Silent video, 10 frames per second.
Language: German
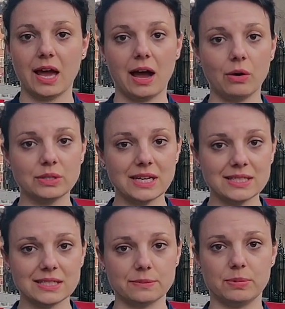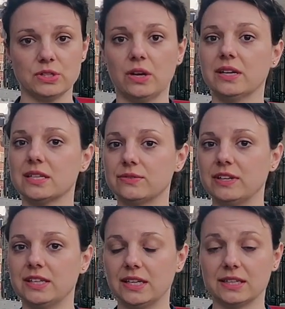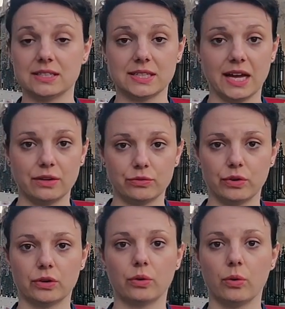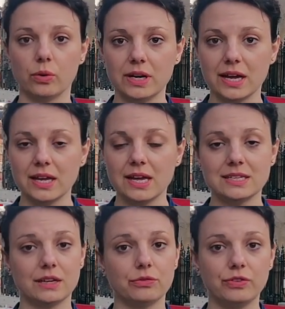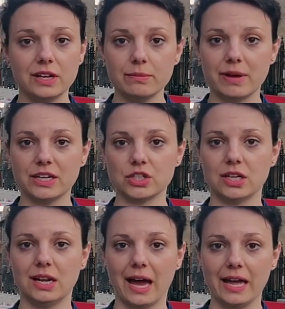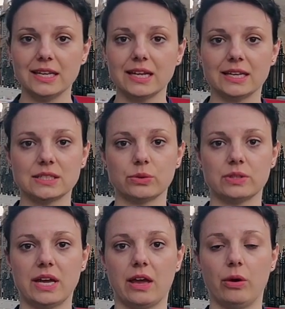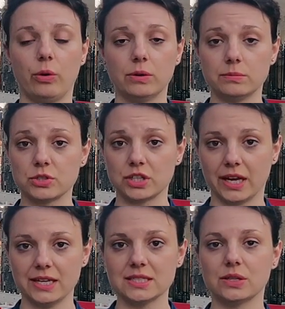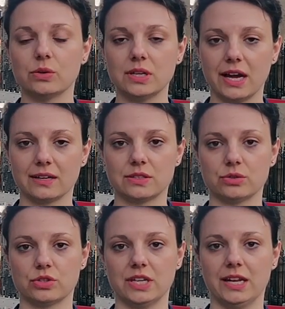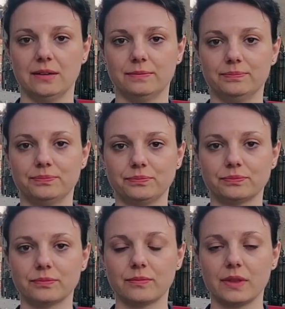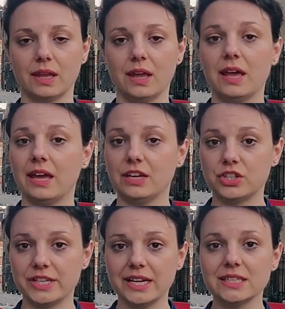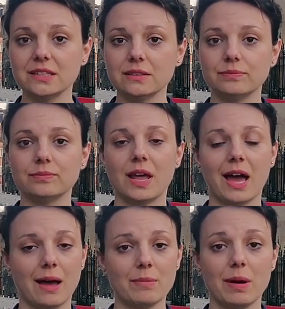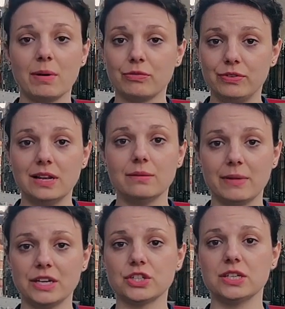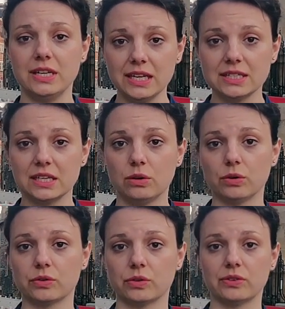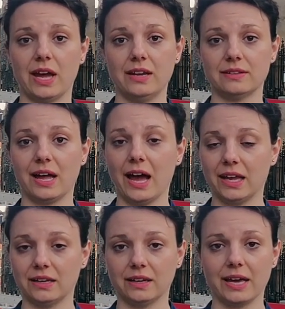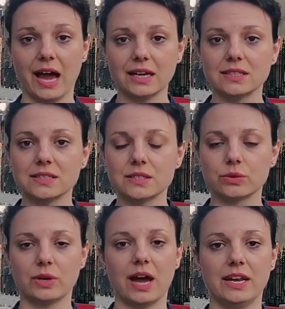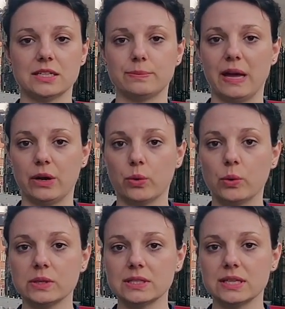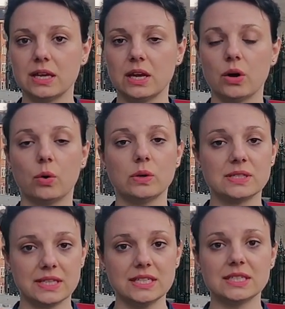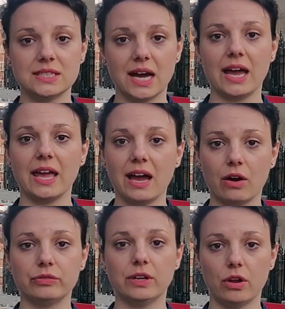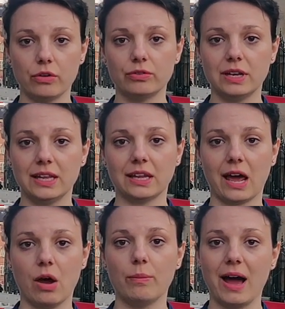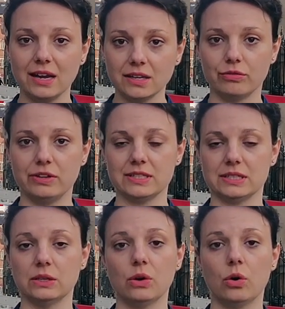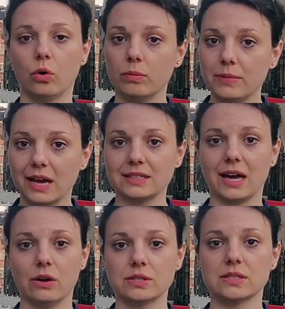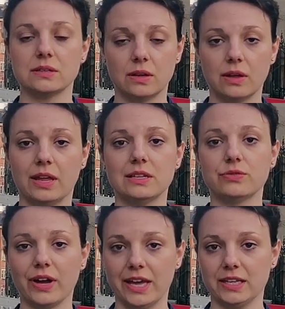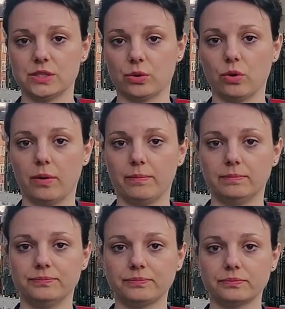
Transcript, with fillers: Auch das ist besonders wichtig in Zeiten von Corona, denn viele Menschen leiden jetzt unter erhöhtem Stress und Angstzuständen. In Städten haben aber viele Menschen nicht den Luxus eines eigenen Gartens oder eines Balkons und sind daher auf den öffentlichen Raum angewiesen, um nach draußen ins Freie zu kommen.